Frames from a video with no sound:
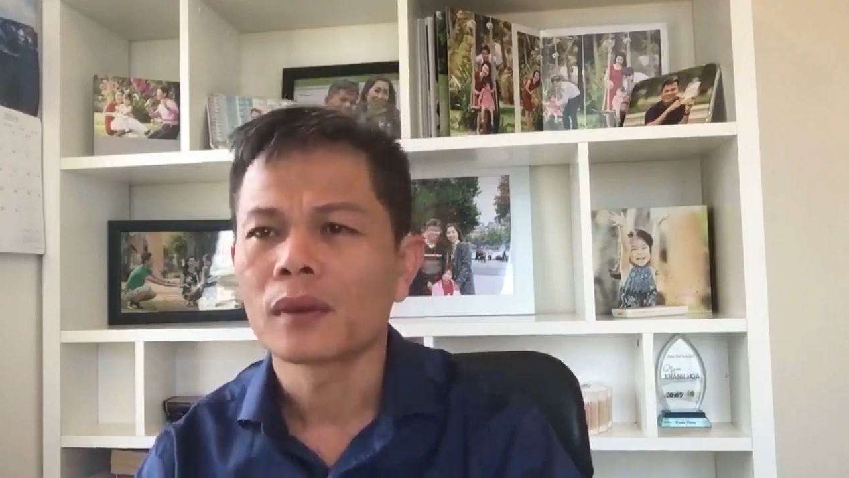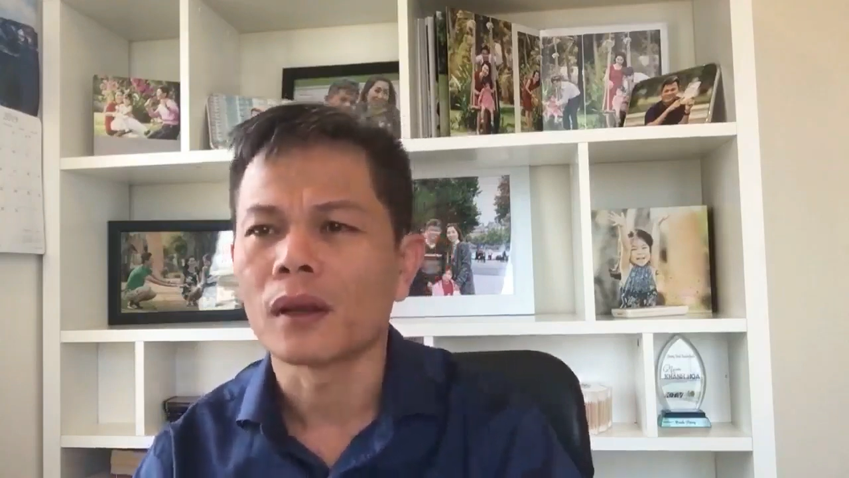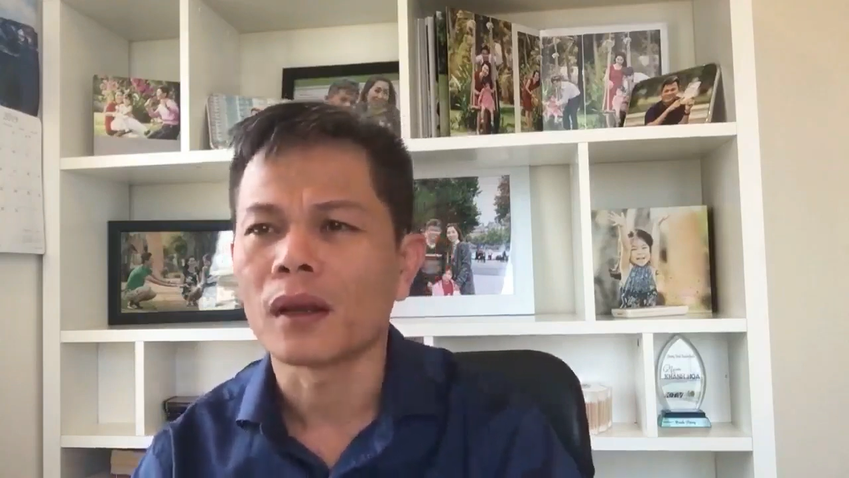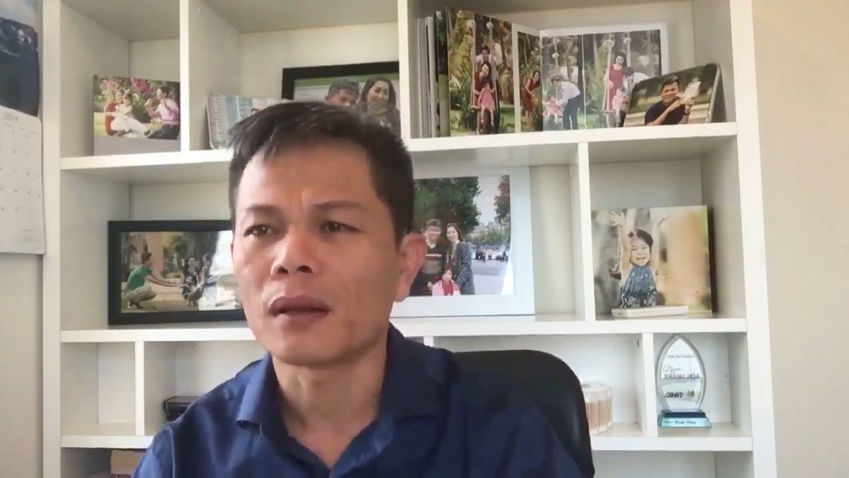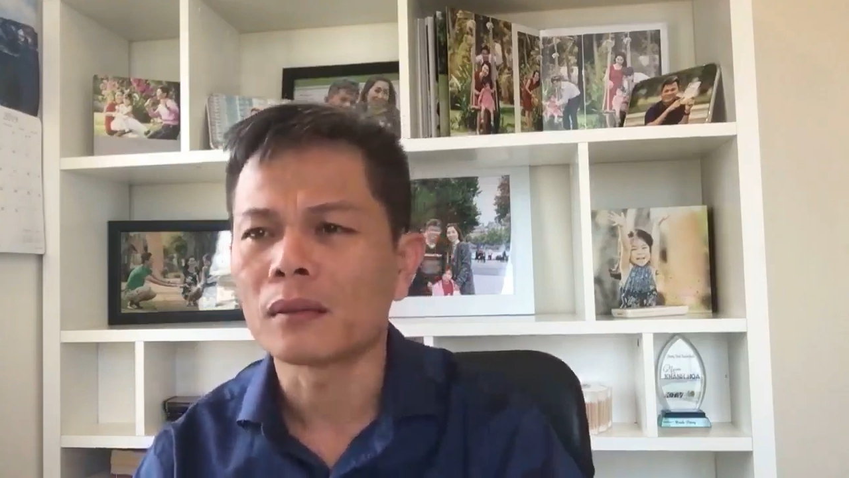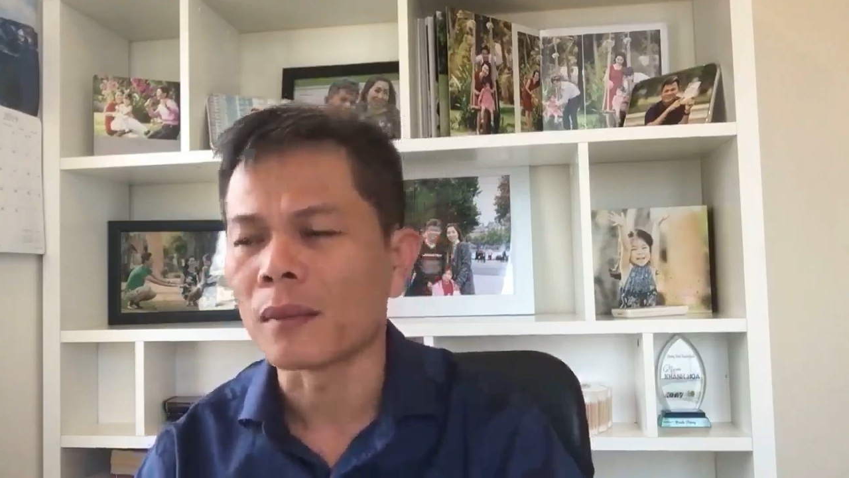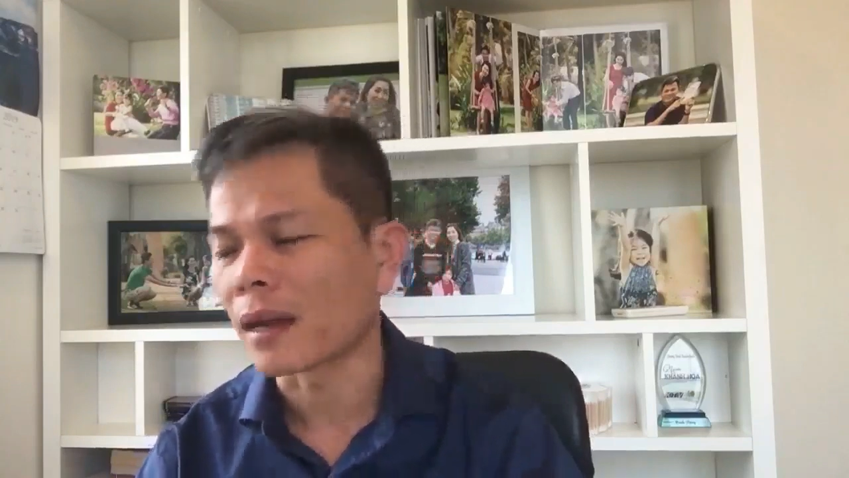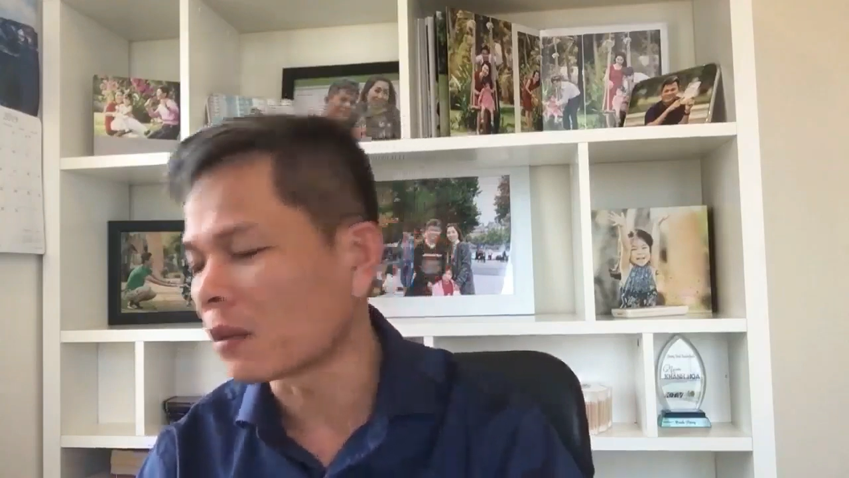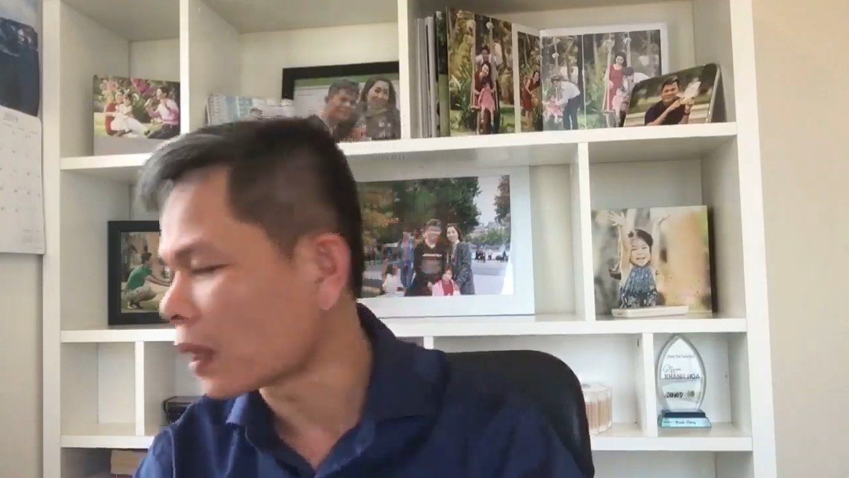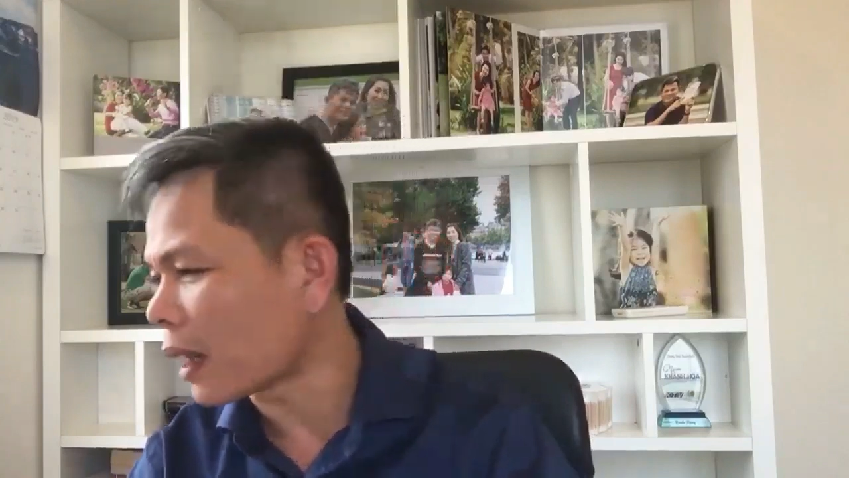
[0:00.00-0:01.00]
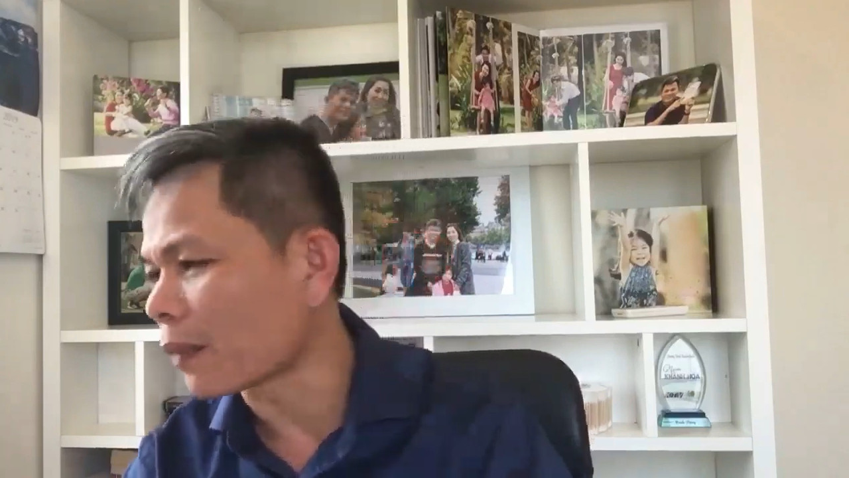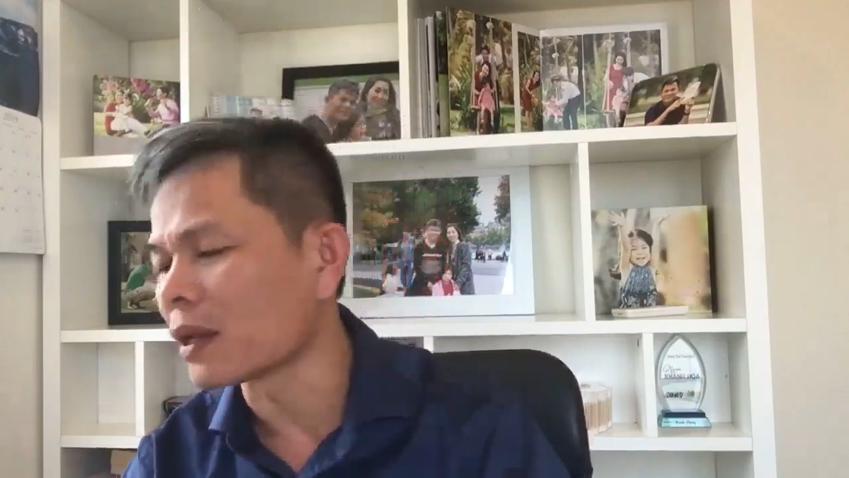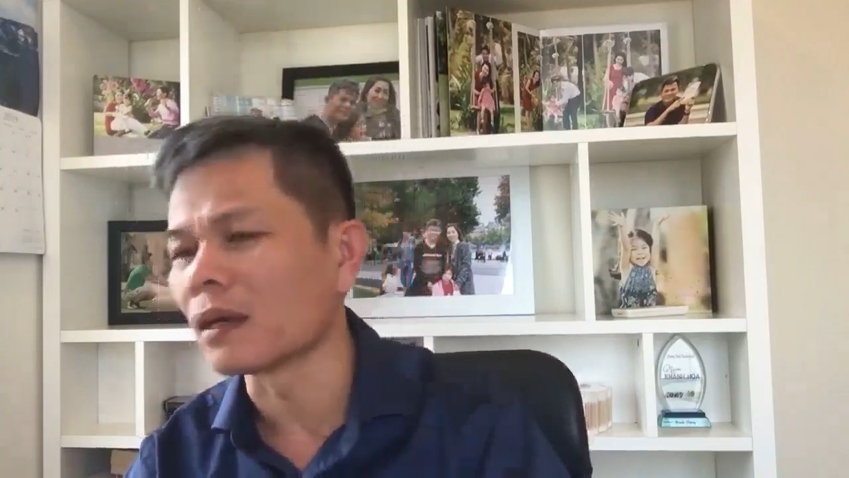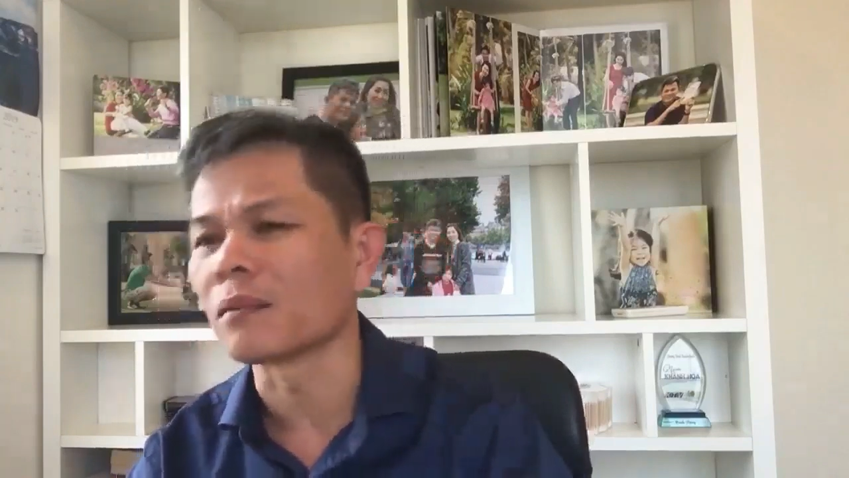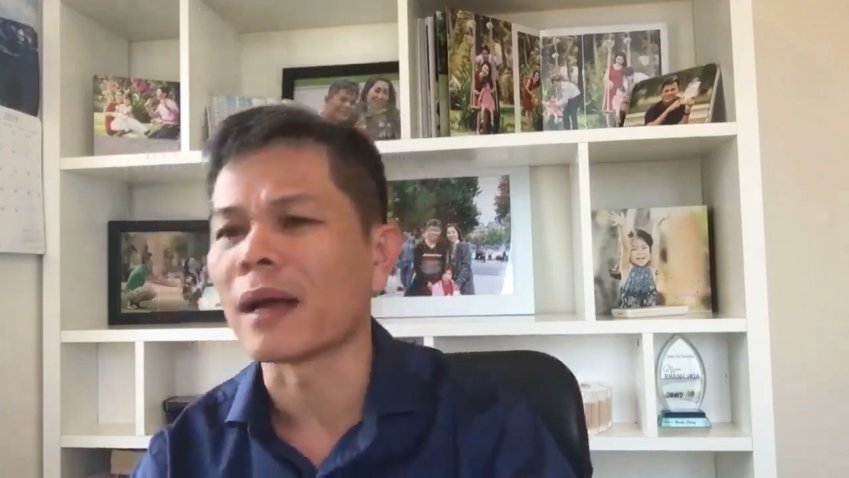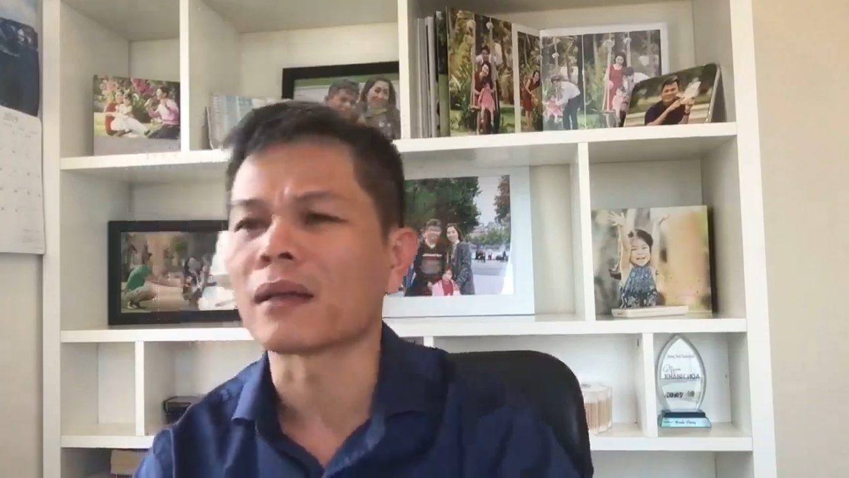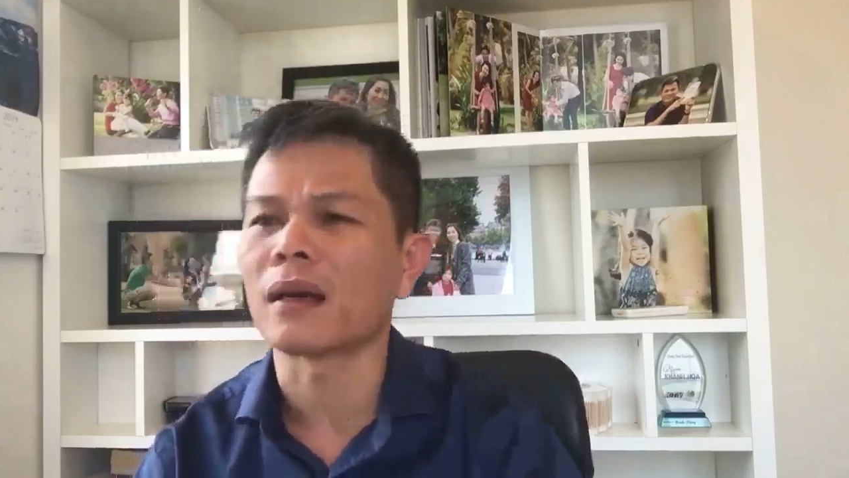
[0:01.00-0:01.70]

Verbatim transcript: à, bạn không thể làm kinh doanh được bạn